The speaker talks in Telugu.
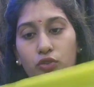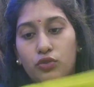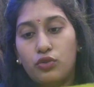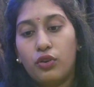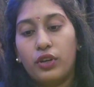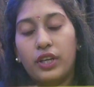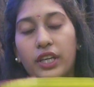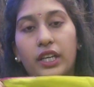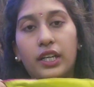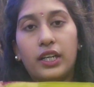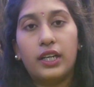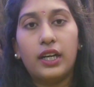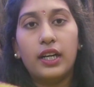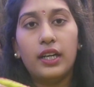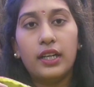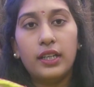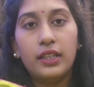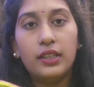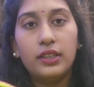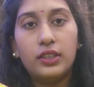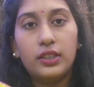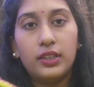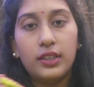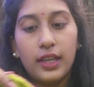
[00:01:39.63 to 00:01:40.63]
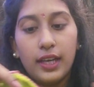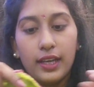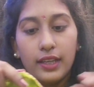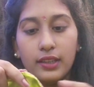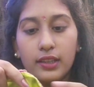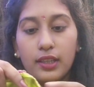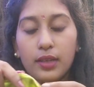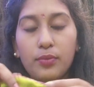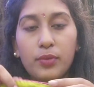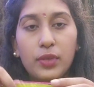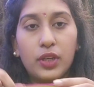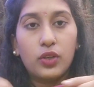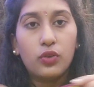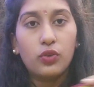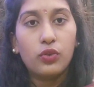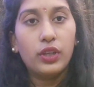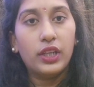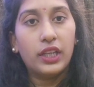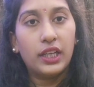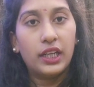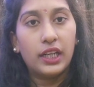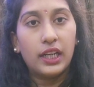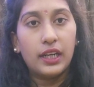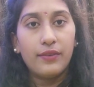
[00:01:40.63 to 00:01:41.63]
సో ఇక్కడ నుంచి అయితే మీకు
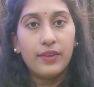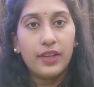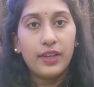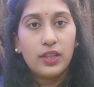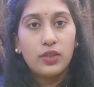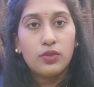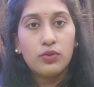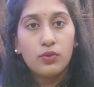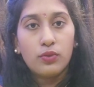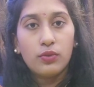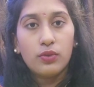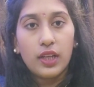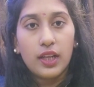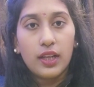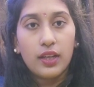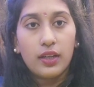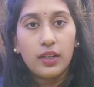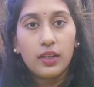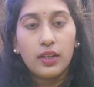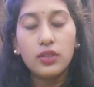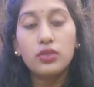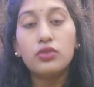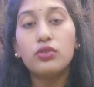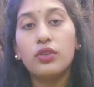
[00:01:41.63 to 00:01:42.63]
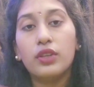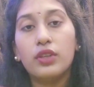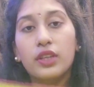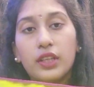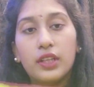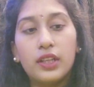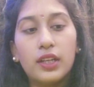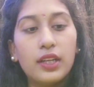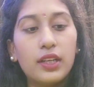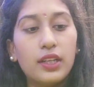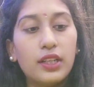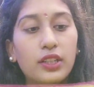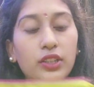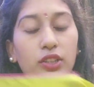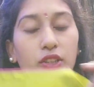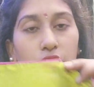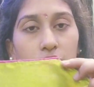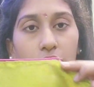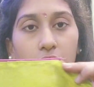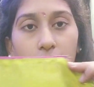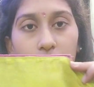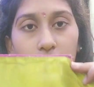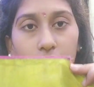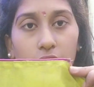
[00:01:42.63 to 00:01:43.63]
ఇక్కడ వేసుకుంటారు కదా సో ఇక్కడ
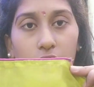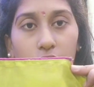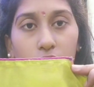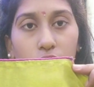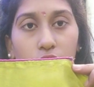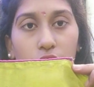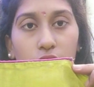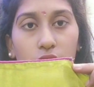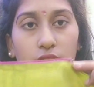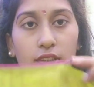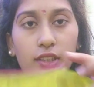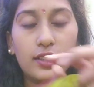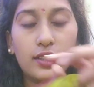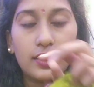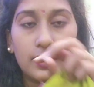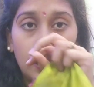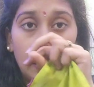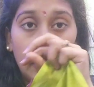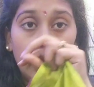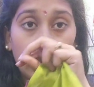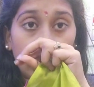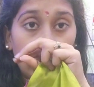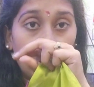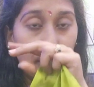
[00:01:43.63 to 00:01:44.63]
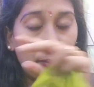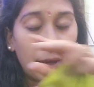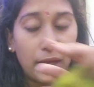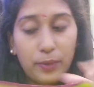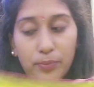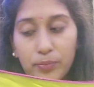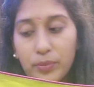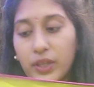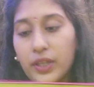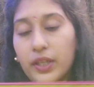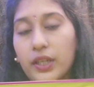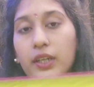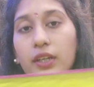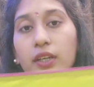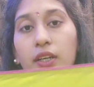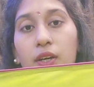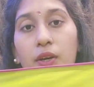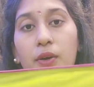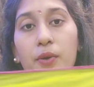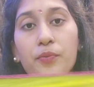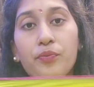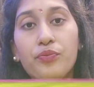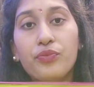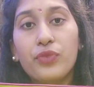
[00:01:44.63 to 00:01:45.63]
నుంచి అయితే ఇది వచ్చేసింది ఇది పైపింగ్
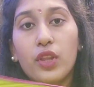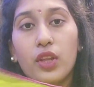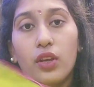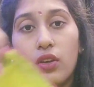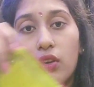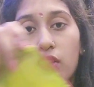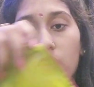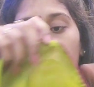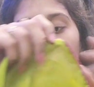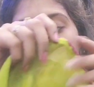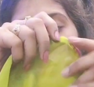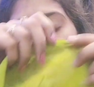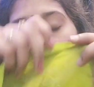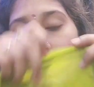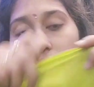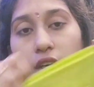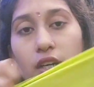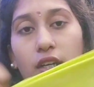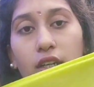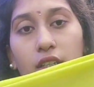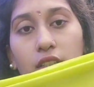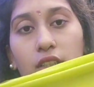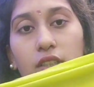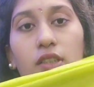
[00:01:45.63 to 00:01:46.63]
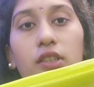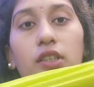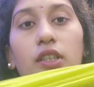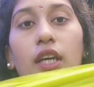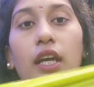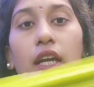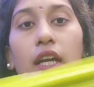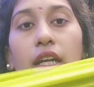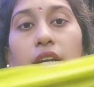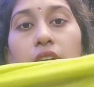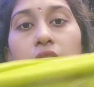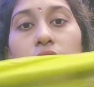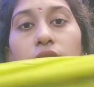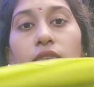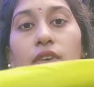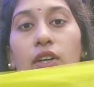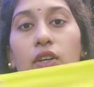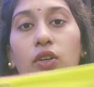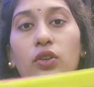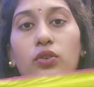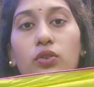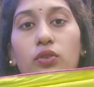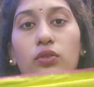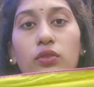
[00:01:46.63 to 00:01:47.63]
సో ఇక్కడ నుంచి ఎండింగ్
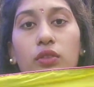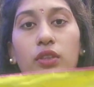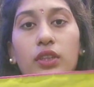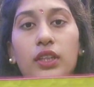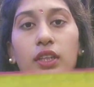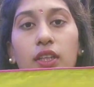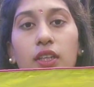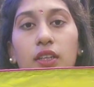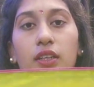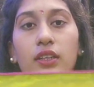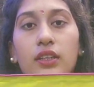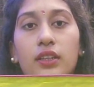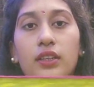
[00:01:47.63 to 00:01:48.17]
వరకు ఉంది